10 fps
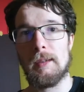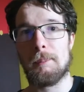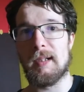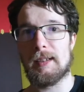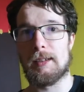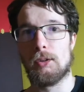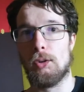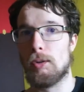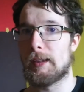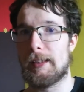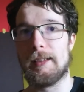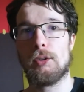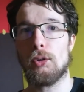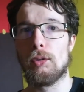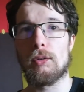parce que c'est
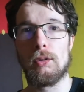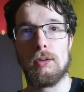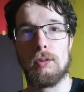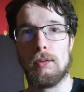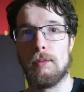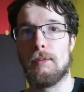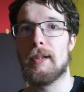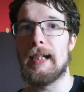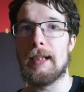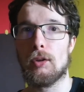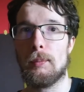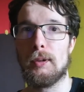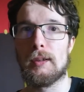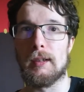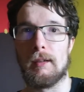d'eux que venaient les deux buts.